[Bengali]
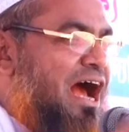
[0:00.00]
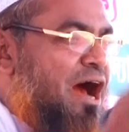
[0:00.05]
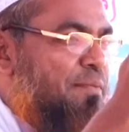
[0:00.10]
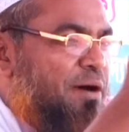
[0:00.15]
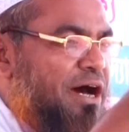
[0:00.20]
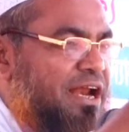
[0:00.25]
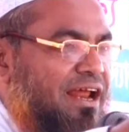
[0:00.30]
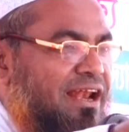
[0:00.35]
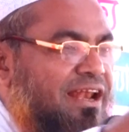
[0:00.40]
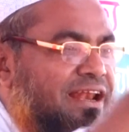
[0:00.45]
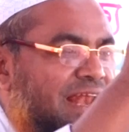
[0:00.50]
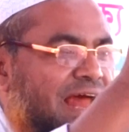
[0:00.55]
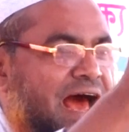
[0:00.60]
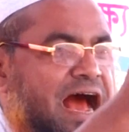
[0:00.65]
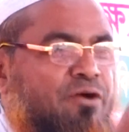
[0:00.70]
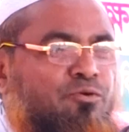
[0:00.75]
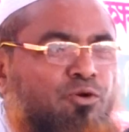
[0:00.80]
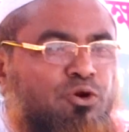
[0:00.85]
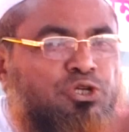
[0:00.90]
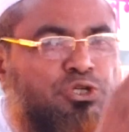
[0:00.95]
আমার আল্লাহ
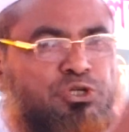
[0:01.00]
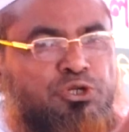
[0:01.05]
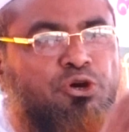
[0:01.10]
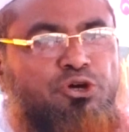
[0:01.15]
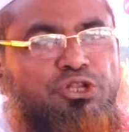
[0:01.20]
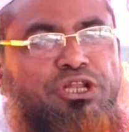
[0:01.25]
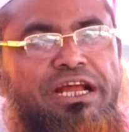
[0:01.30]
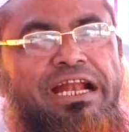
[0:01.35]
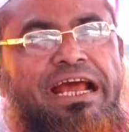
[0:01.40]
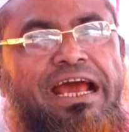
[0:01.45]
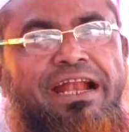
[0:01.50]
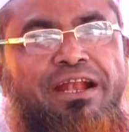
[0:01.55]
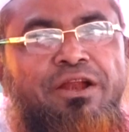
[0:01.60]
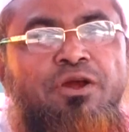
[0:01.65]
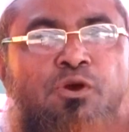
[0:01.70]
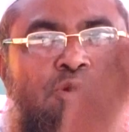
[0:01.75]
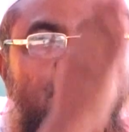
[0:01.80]
কষ্ট দিলেন